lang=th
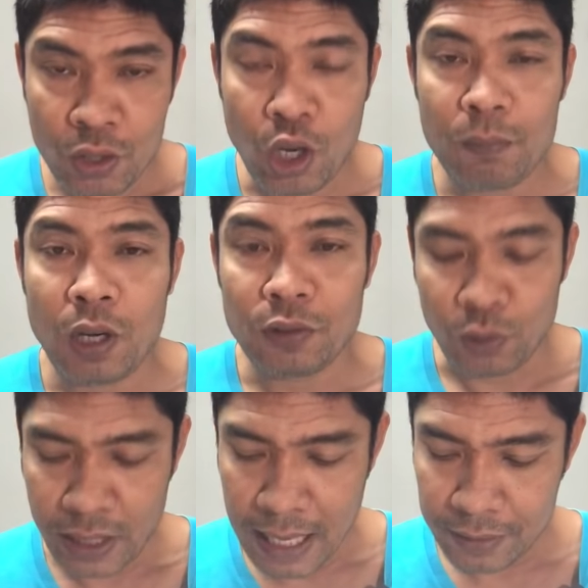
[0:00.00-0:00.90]
ชอบยอดสุ
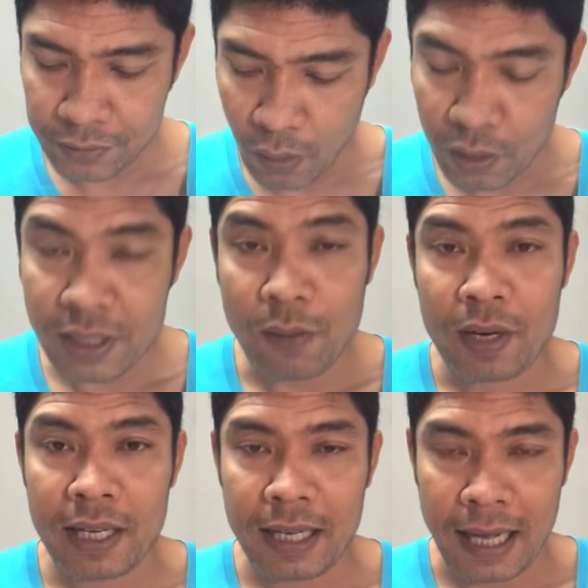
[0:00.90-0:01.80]
ริยาสชว
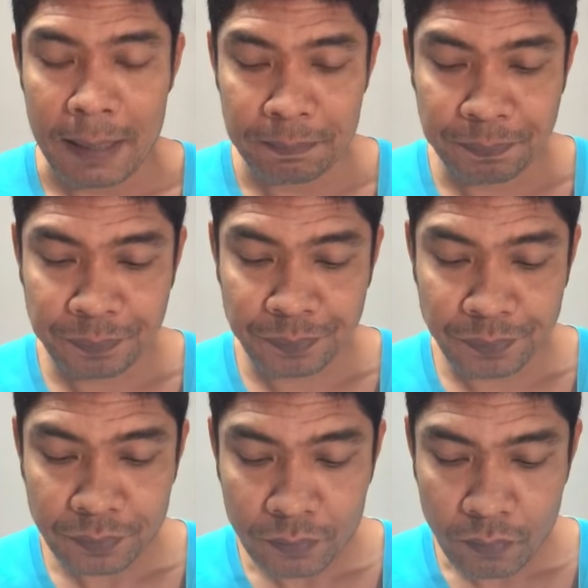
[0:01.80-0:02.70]
ริตนะครับ
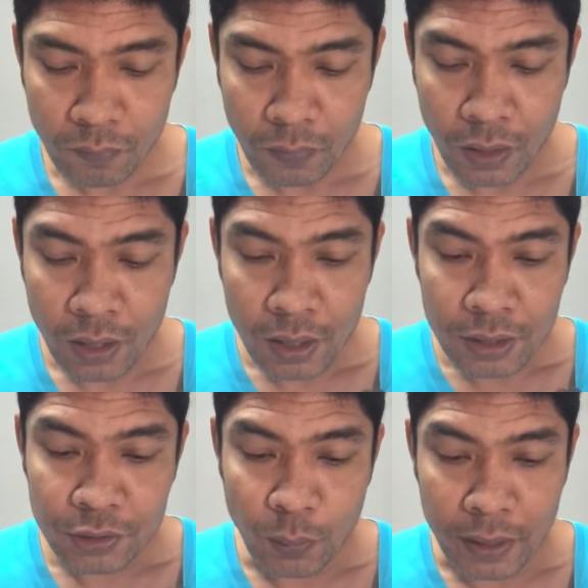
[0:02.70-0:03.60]

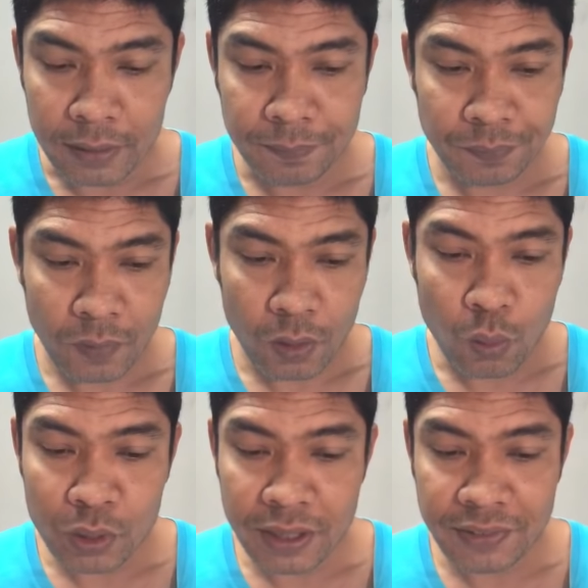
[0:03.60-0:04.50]
ส่วน
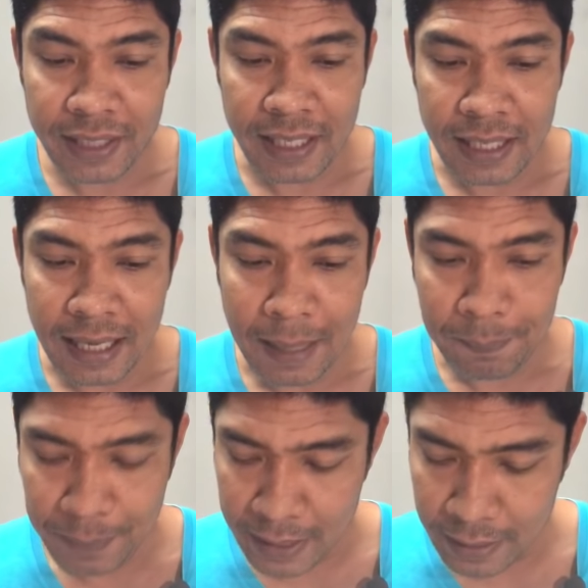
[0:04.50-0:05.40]
คู่ที่4นะครับ
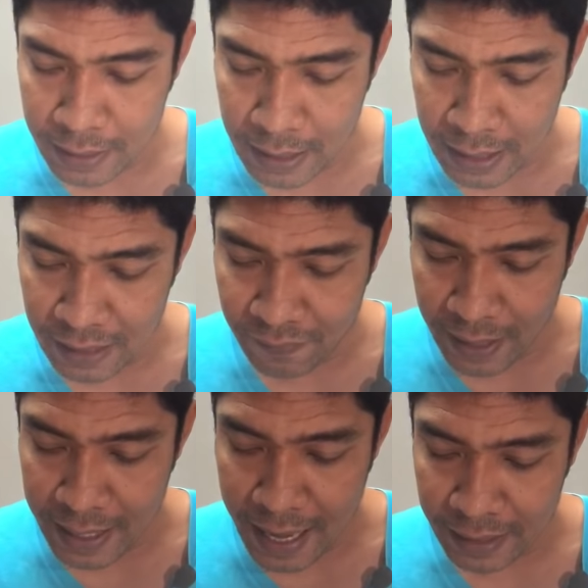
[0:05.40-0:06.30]
เป็น
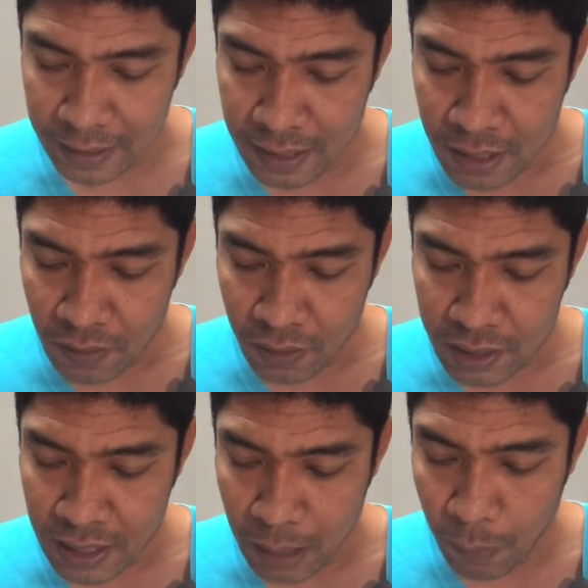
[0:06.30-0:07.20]
ฝ่ายแดงก็
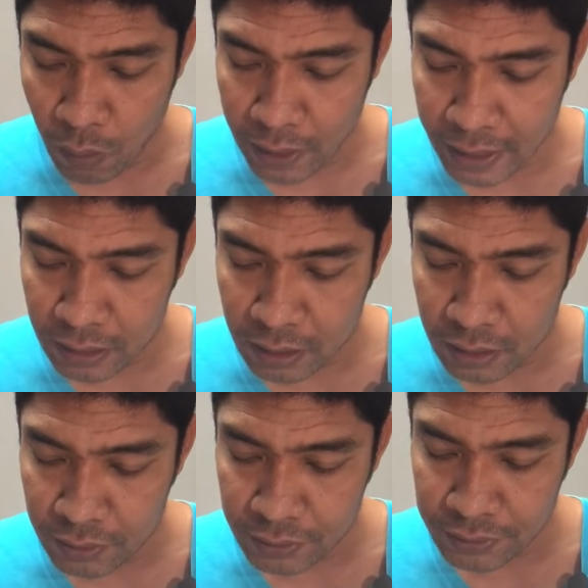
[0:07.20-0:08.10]
คือขาวผ่องเล็ก
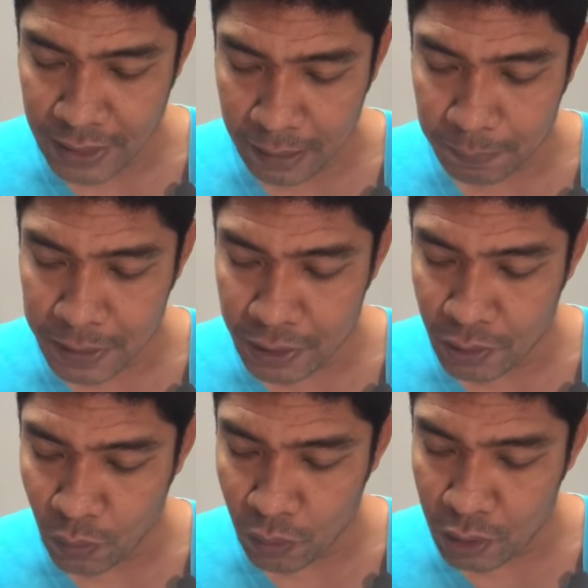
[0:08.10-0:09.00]
ศักพิน
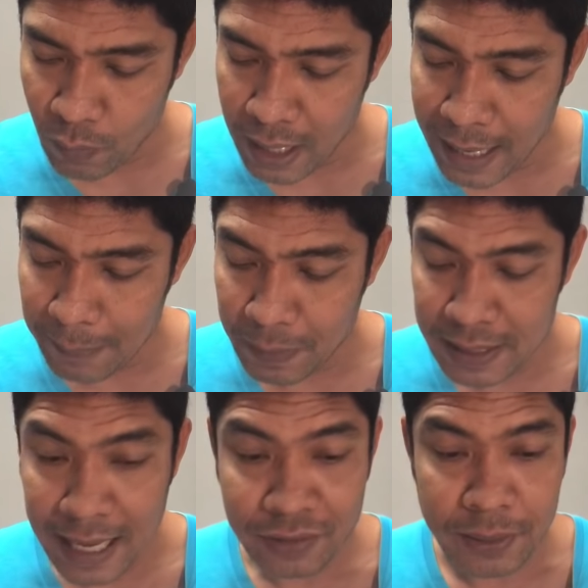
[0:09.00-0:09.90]
โยหรือว่าราชประ
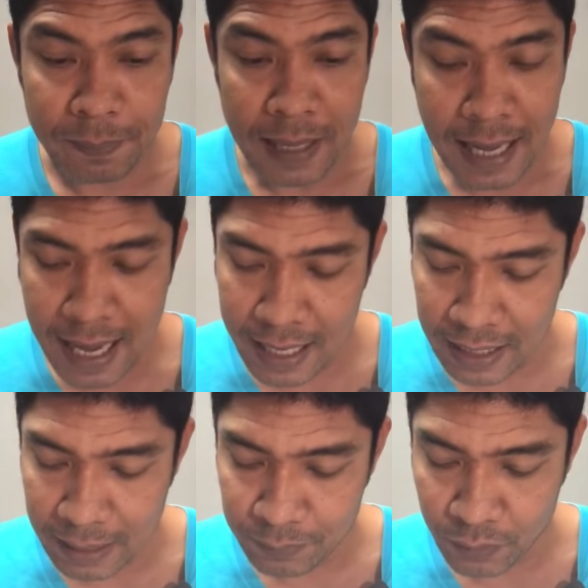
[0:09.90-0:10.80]
ชา 15
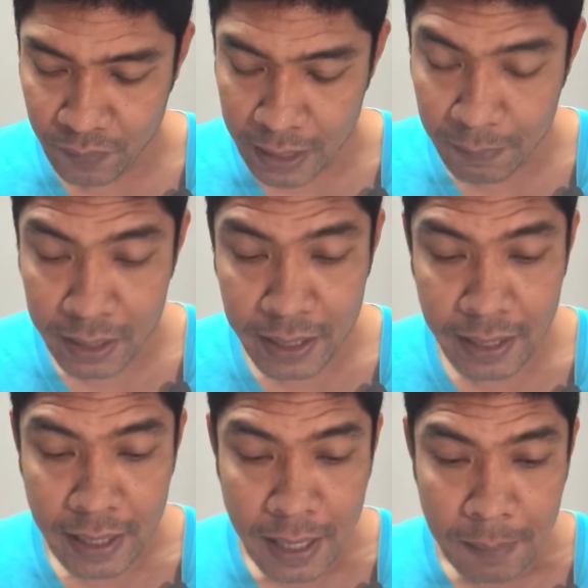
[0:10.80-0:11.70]
นะครับส่วนฝ่ายน้ำเงิน
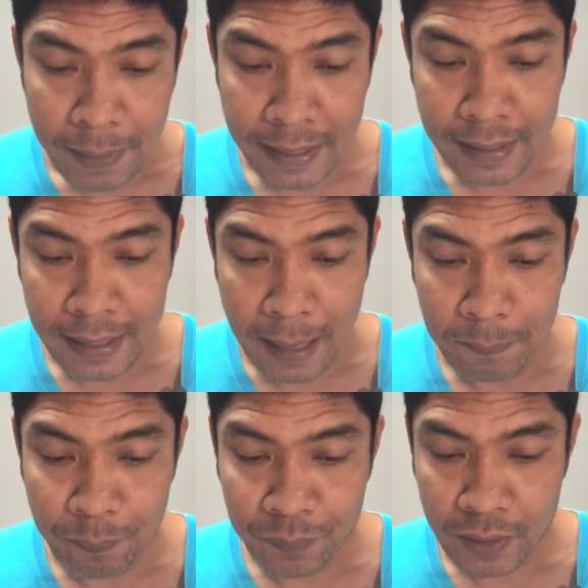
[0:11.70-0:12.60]
นี่เพชร
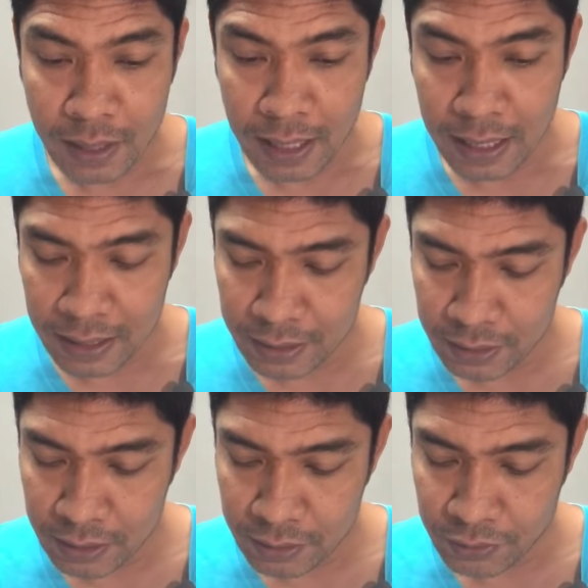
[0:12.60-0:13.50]

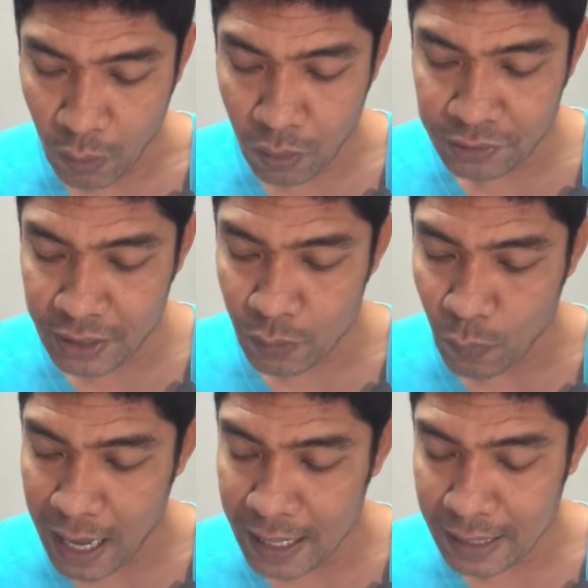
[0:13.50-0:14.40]
ดำสอสิ
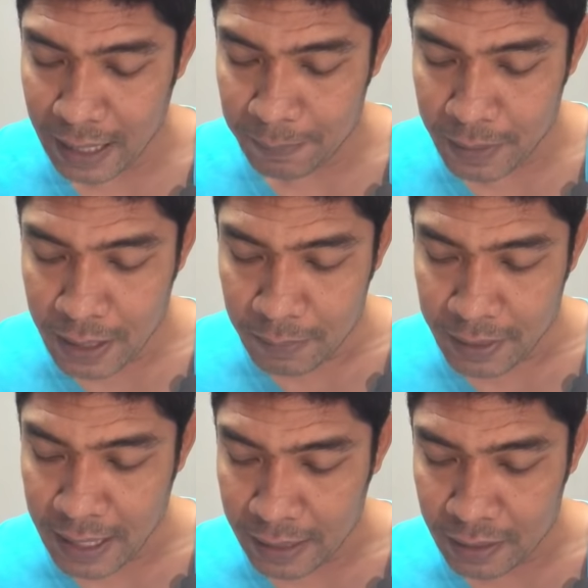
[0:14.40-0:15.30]
วะนะครับ
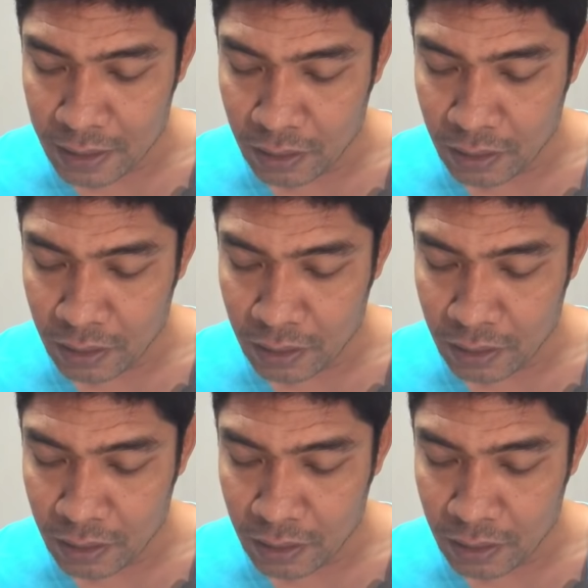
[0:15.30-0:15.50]
พิกัด